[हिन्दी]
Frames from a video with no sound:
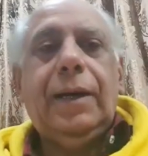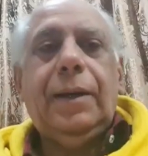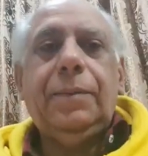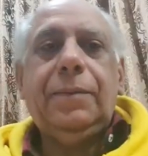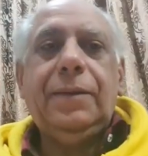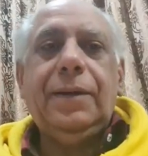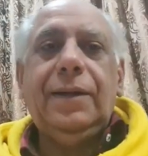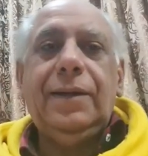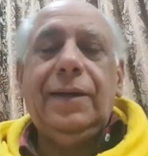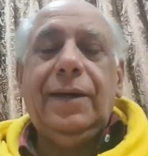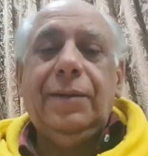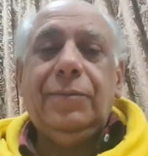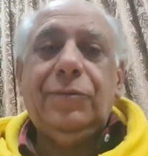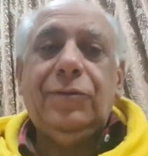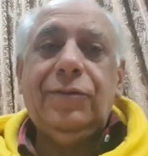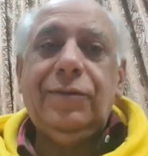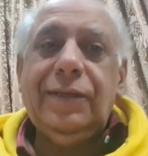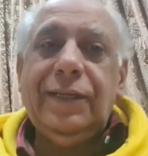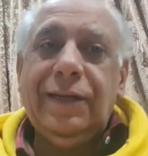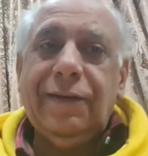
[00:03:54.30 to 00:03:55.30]
आपका नाम
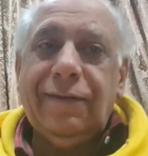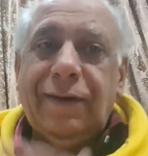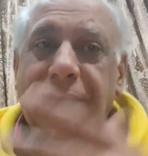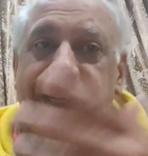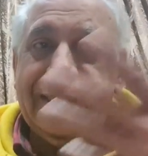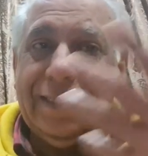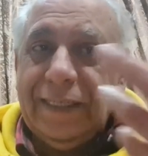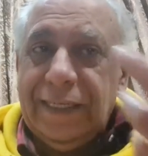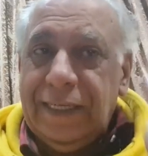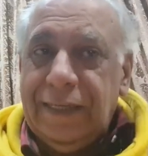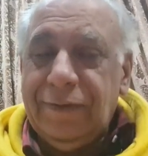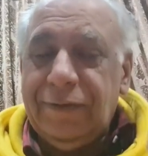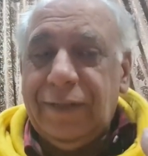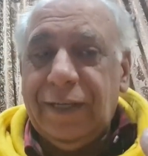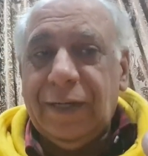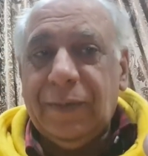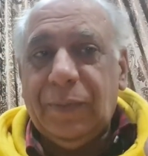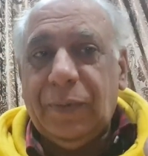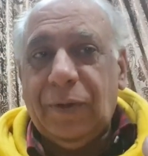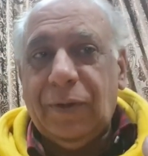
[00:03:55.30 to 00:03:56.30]
तो जी नवाज शरीफ
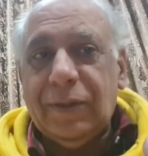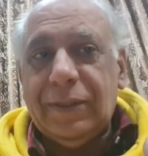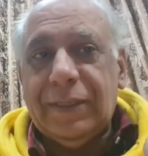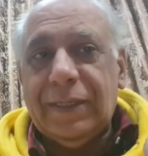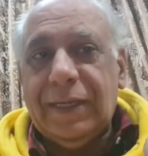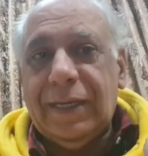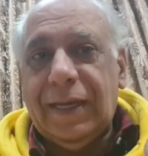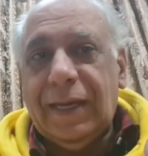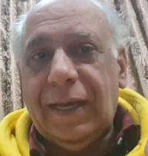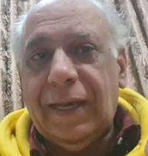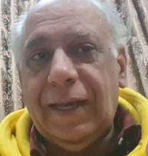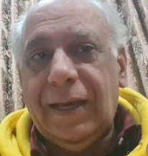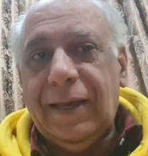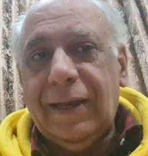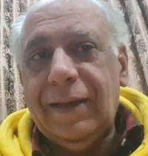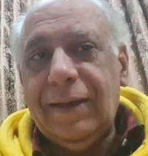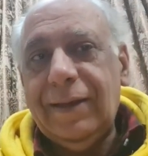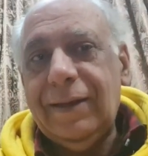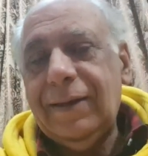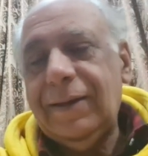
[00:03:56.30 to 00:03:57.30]
तक पहुंच गया है
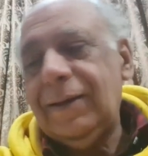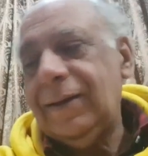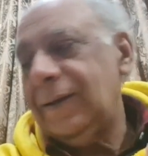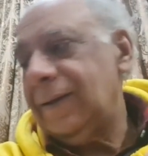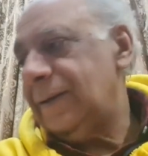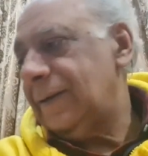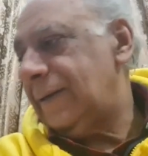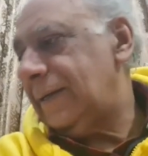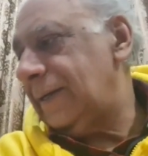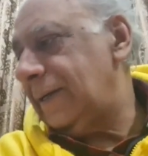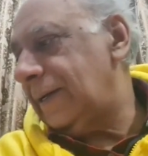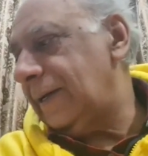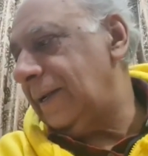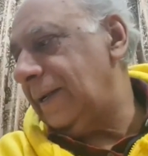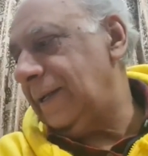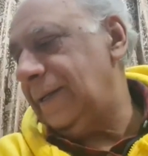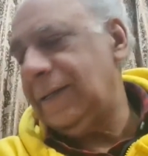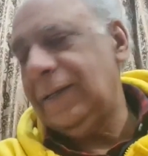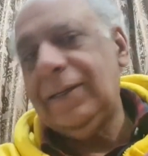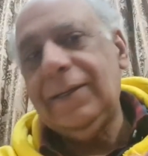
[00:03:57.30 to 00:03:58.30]
ठीक है
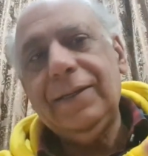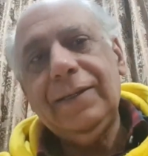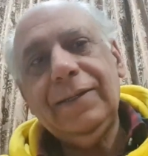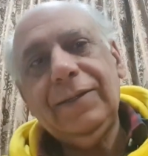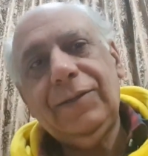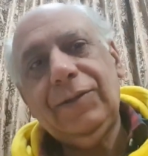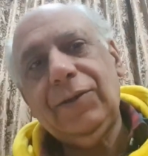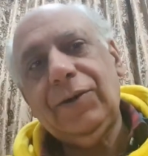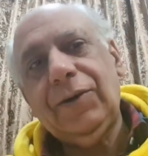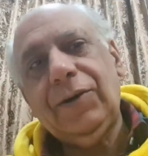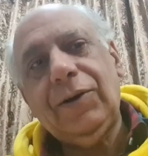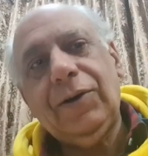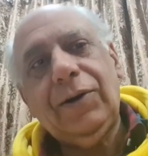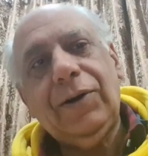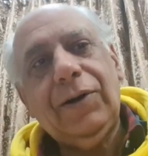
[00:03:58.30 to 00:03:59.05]
ना जी तो